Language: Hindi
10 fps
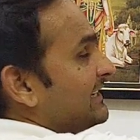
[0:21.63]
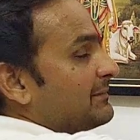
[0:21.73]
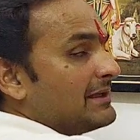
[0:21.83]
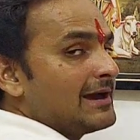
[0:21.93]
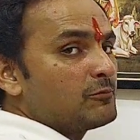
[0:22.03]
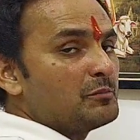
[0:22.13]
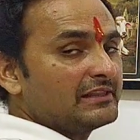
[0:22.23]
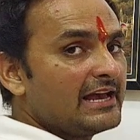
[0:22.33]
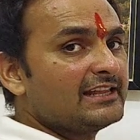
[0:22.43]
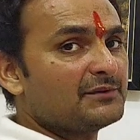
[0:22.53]
जैसे कि मैंने आपको
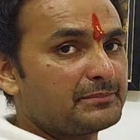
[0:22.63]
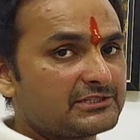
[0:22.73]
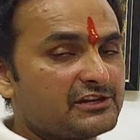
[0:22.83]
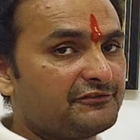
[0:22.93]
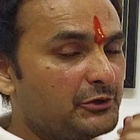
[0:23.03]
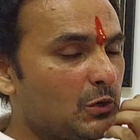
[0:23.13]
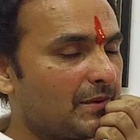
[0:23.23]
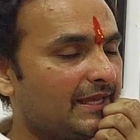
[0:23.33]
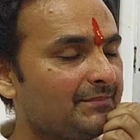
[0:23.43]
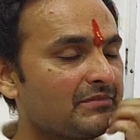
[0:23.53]
बताया था पिछले वीडियो
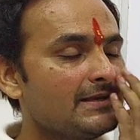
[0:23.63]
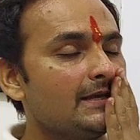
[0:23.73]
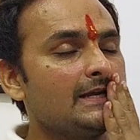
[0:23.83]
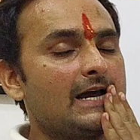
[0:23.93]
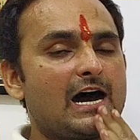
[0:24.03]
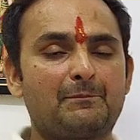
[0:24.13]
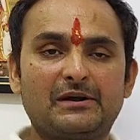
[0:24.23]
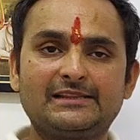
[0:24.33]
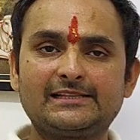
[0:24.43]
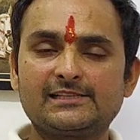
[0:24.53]
में
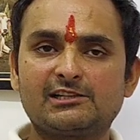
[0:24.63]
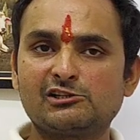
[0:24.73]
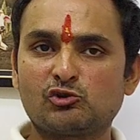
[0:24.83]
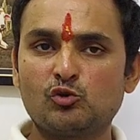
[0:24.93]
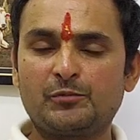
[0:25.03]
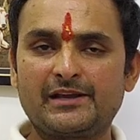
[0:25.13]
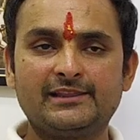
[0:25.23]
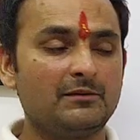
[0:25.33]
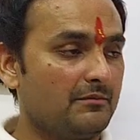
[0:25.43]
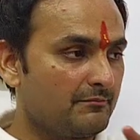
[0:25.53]
अपर्दित स्थल स्वरूप के
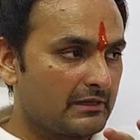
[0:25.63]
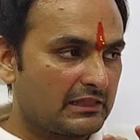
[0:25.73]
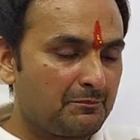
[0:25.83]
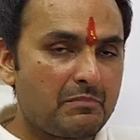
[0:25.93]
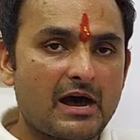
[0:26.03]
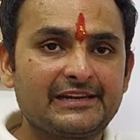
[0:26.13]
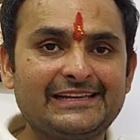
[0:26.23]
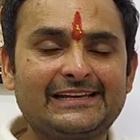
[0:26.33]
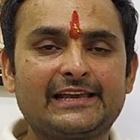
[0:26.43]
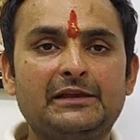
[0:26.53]
अंदर मतलब
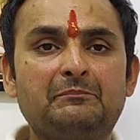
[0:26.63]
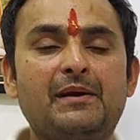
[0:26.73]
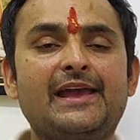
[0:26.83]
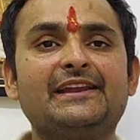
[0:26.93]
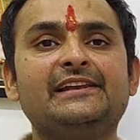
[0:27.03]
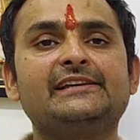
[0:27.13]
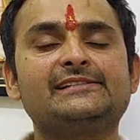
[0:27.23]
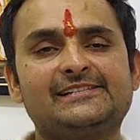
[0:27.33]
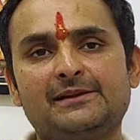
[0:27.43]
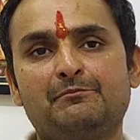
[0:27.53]
पानी के बहने
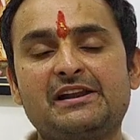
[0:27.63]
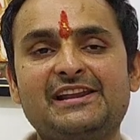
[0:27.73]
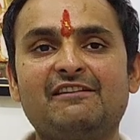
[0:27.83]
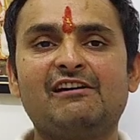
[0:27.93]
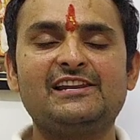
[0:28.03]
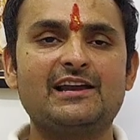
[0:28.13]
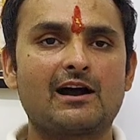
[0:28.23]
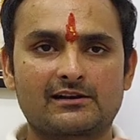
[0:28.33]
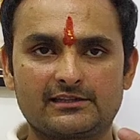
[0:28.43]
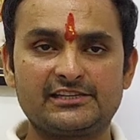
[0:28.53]
से बनने वाली
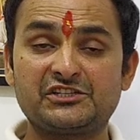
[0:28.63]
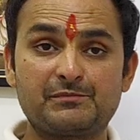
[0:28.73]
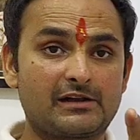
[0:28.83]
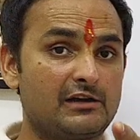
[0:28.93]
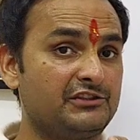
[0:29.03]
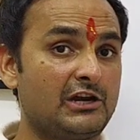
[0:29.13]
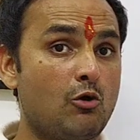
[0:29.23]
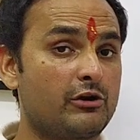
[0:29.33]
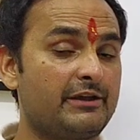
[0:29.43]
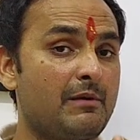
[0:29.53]
आकृति इसमें
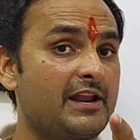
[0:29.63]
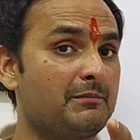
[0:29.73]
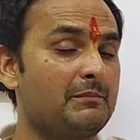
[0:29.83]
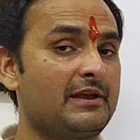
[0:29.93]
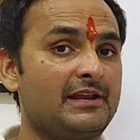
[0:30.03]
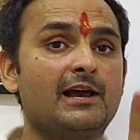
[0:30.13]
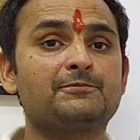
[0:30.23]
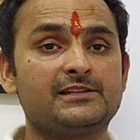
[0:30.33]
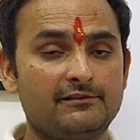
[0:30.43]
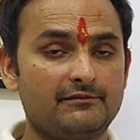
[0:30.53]
कंदराओं के बारे में मैंने
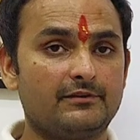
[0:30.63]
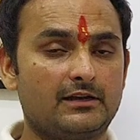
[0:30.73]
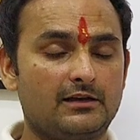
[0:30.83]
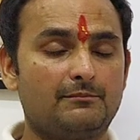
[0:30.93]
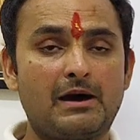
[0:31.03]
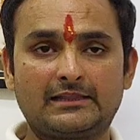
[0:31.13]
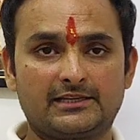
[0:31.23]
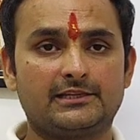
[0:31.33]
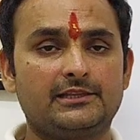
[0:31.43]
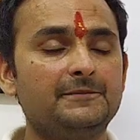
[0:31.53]
आपसे बात
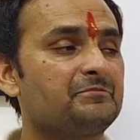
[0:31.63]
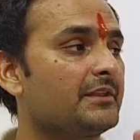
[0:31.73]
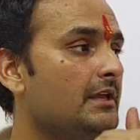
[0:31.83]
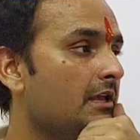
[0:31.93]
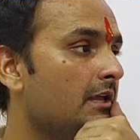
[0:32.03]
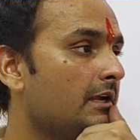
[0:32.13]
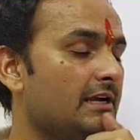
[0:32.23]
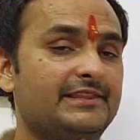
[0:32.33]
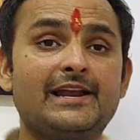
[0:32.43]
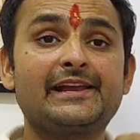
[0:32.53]
की थी
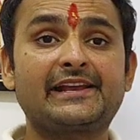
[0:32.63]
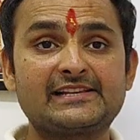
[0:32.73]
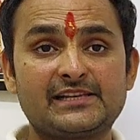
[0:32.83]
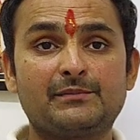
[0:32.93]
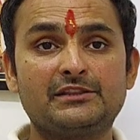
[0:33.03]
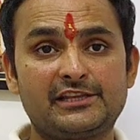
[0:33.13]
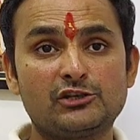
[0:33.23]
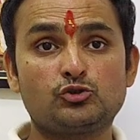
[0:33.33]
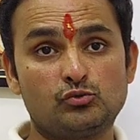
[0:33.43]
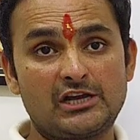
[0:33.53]
कंदराएं कैसे बनती है
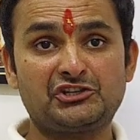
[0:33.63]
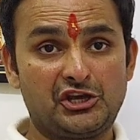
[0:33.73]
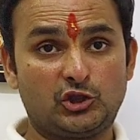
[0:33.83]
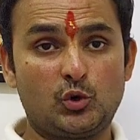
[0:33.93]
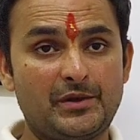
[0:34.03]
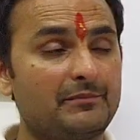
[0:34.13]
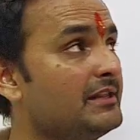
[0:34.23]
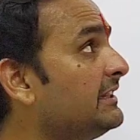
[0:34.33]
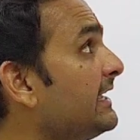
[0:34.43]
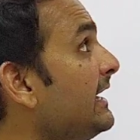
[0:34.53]
चूना क्षेत्रों में ही
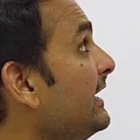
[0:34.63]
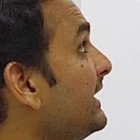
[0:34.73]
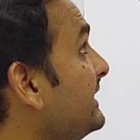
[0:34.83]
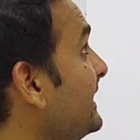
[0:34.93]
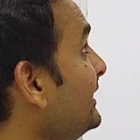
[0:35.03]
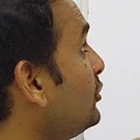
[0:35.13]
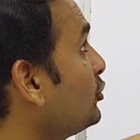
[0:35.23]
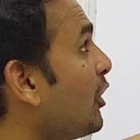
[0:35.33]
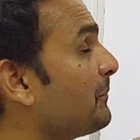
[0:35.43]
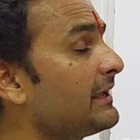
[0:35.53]
बनती है ये जो
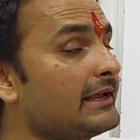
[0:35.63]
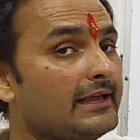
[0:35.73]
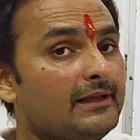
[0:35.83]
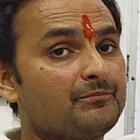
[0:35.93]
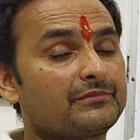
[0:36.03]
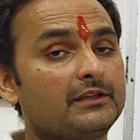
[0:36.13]
टॉपिक है